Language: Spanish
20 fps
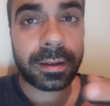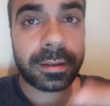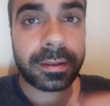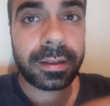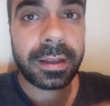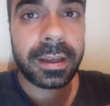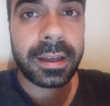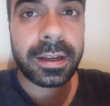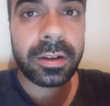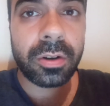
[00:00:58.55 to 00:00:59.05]

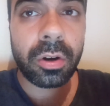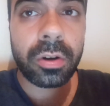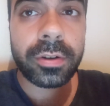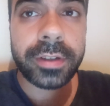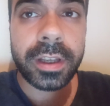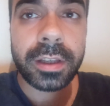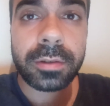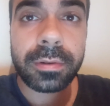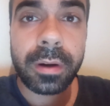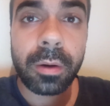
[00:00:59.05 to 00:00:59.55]
si no lo has
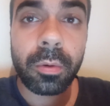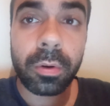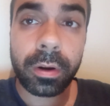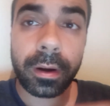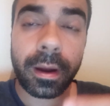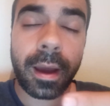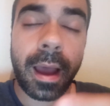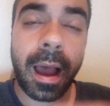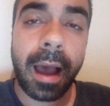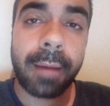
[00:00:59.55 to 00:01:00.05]
hecho aún,
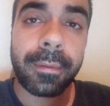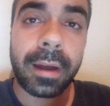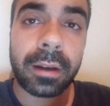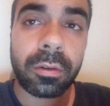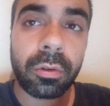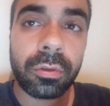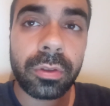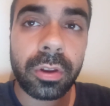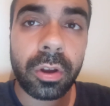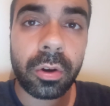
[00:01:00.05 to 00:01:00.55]
a
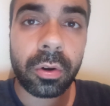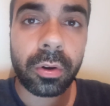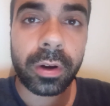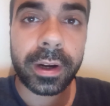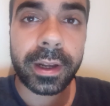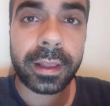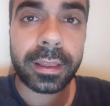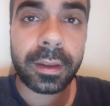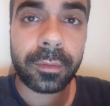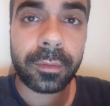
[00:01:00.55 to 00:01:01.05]
Balón de Oro Canal de